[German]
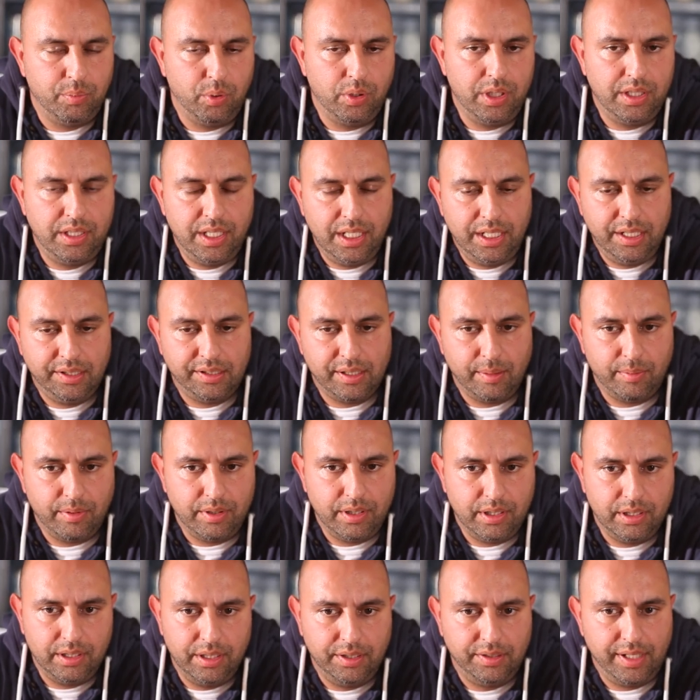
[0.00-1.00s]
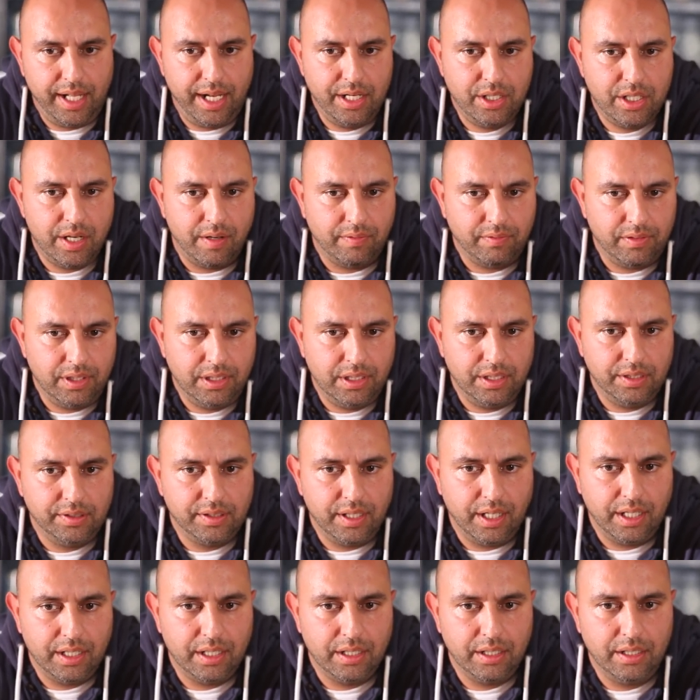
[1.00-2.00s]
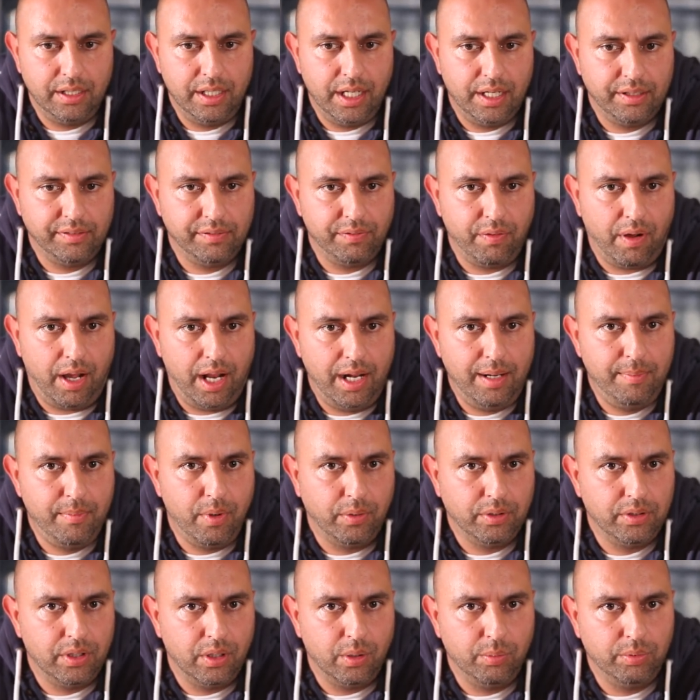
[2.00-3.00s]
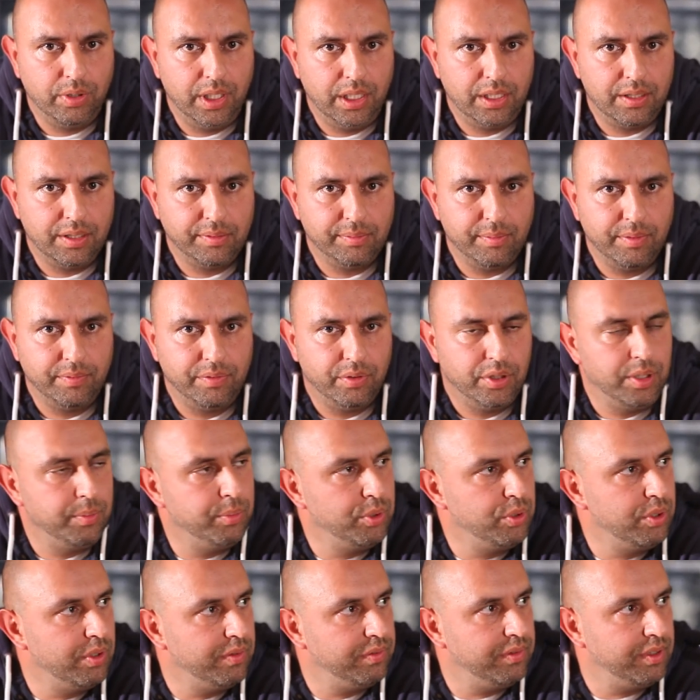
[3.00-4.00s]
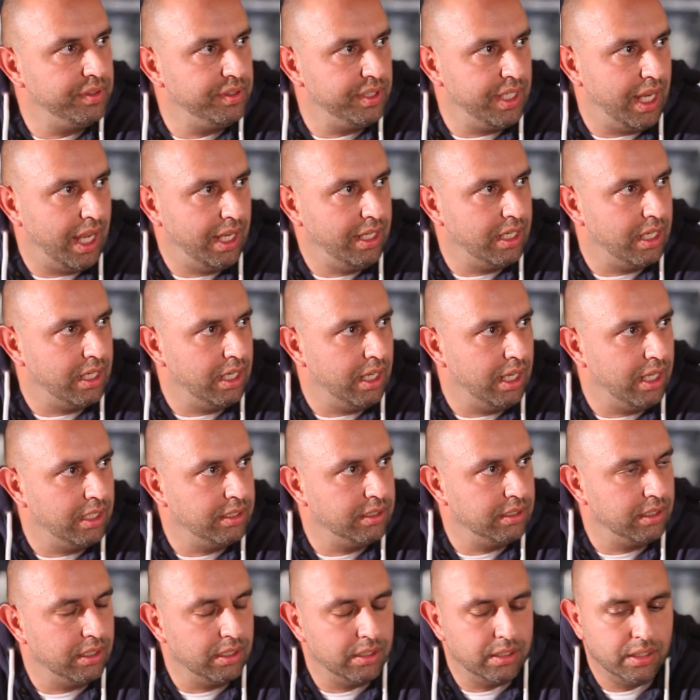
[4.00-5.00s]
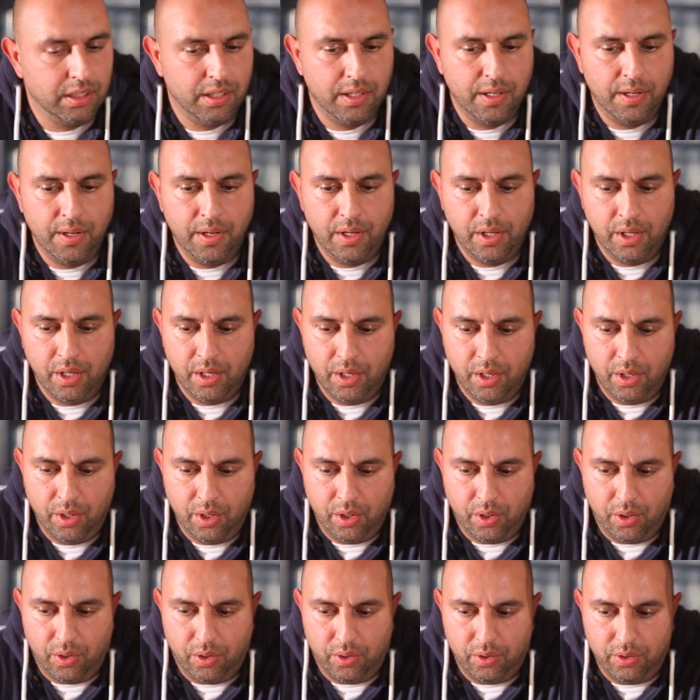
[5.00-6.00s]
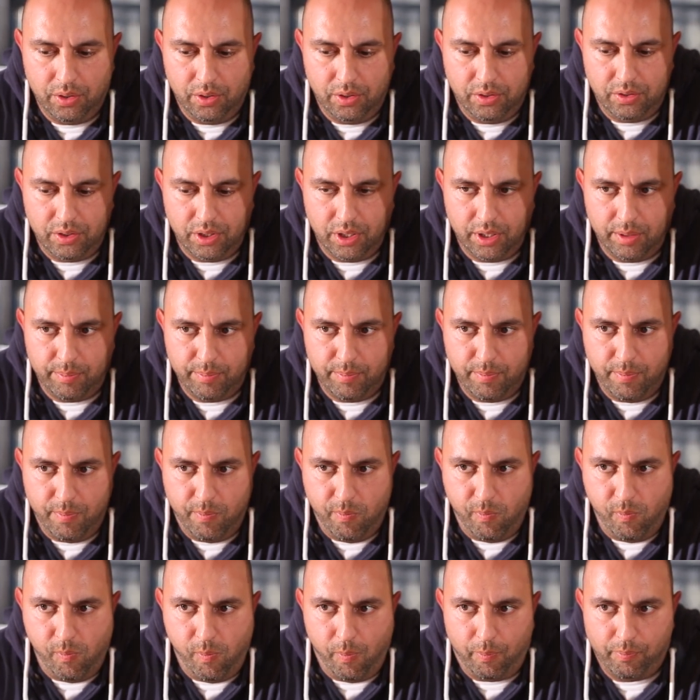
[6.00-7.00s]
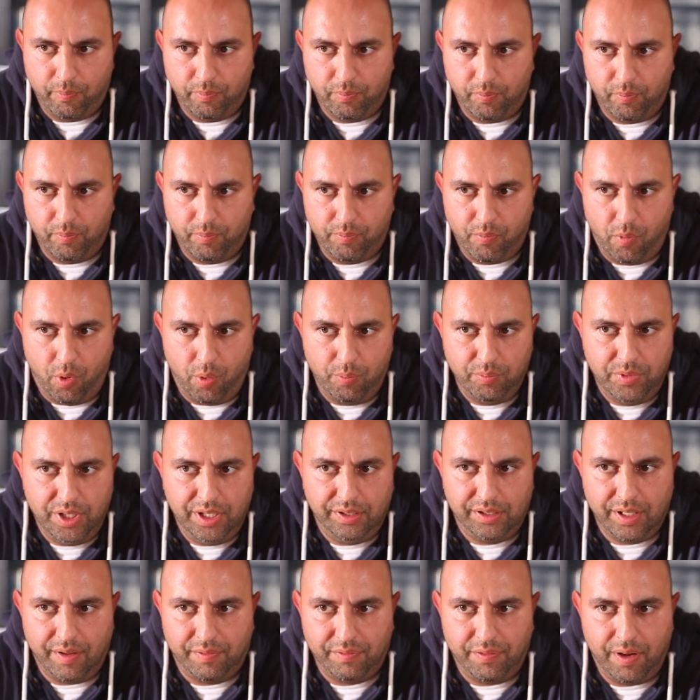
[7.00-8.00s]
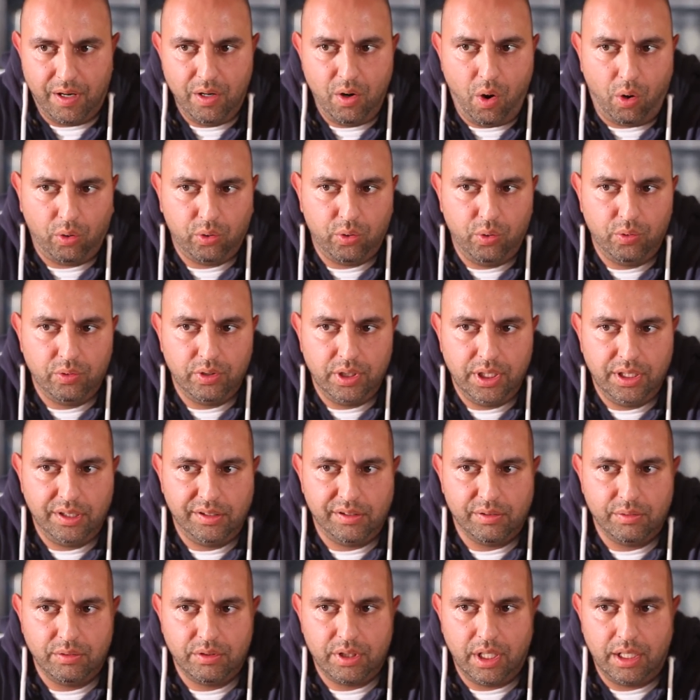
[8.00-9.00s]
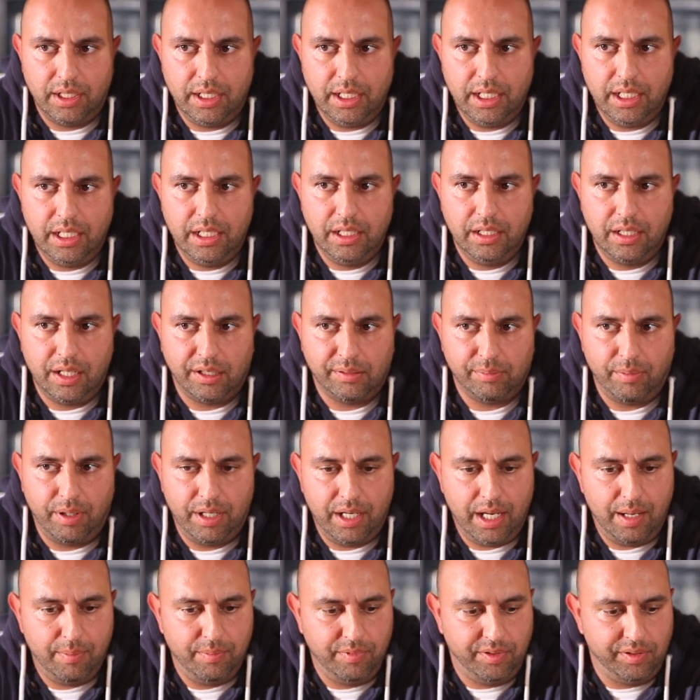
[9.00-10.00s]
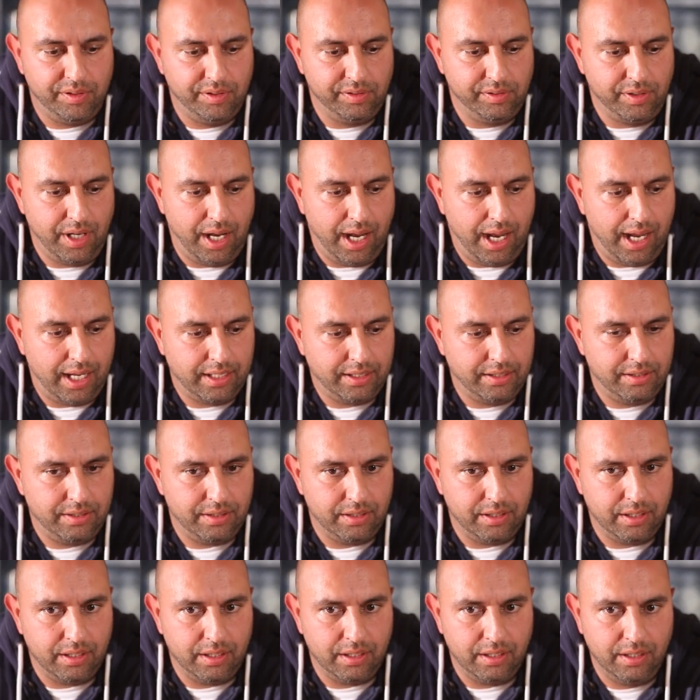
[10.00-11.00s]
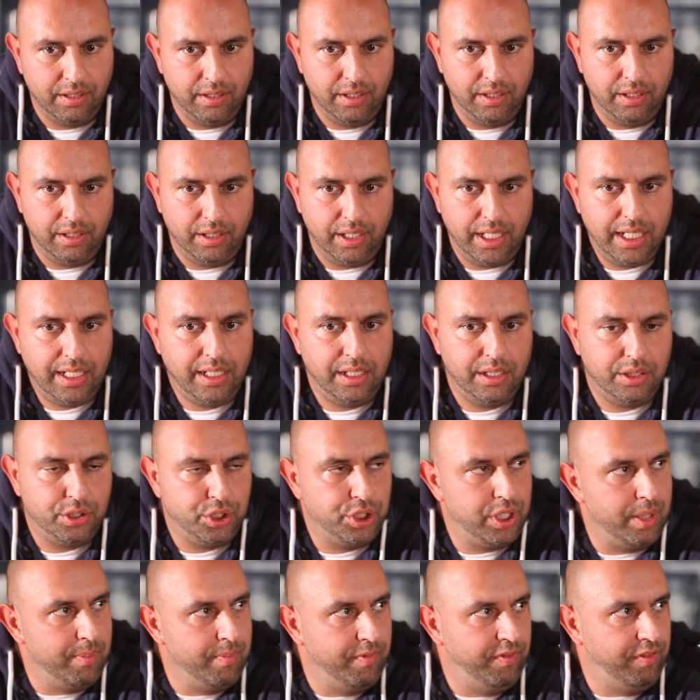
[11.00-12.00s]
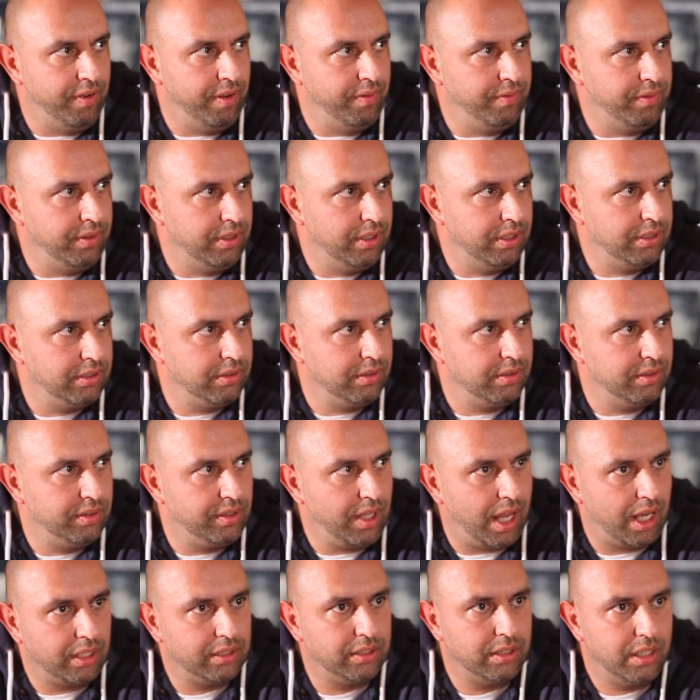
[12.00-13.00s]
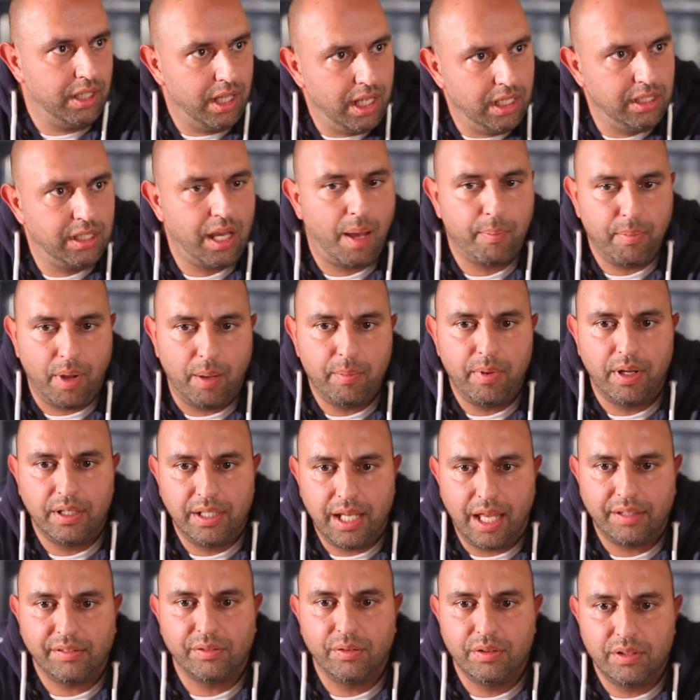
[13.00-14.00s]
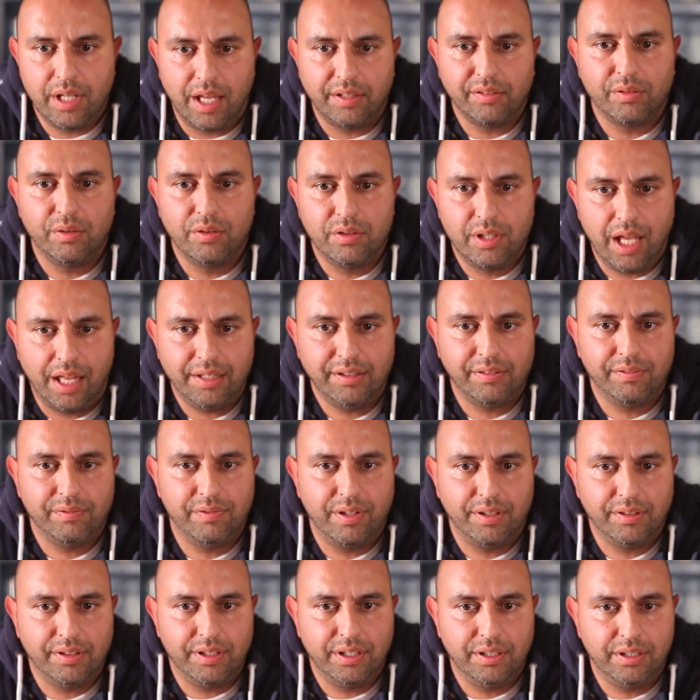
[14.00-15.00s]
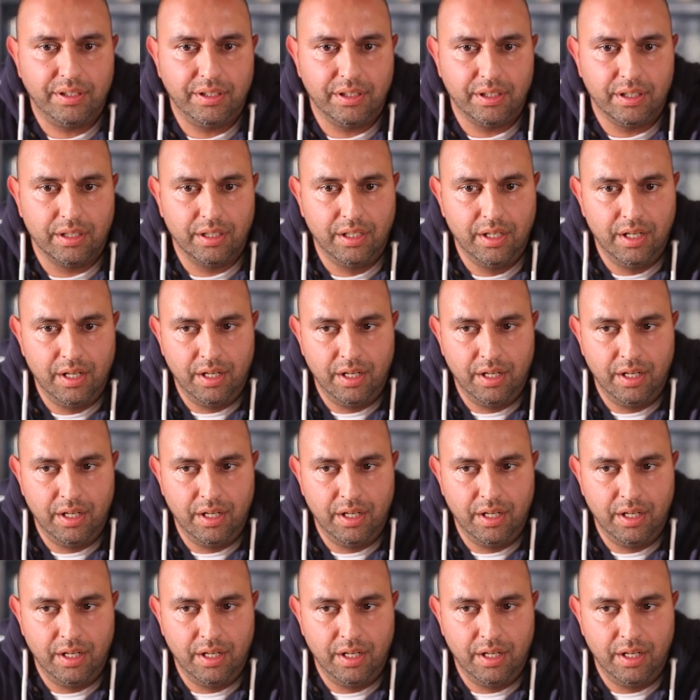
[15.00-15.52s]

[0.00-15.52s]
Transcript: Politik ist aber eine gesellschaftliche Sache, in der es vor allem auch darum geht, dass man für die Bedürfnisse der anderen eintritt. Und ähm, um dieser Verlockung nicht zu unterliegen, dass man eben zu so einer Art äh, ich-Schimpfer wird und sagt, ich habe aber das und das und das, was ich äh,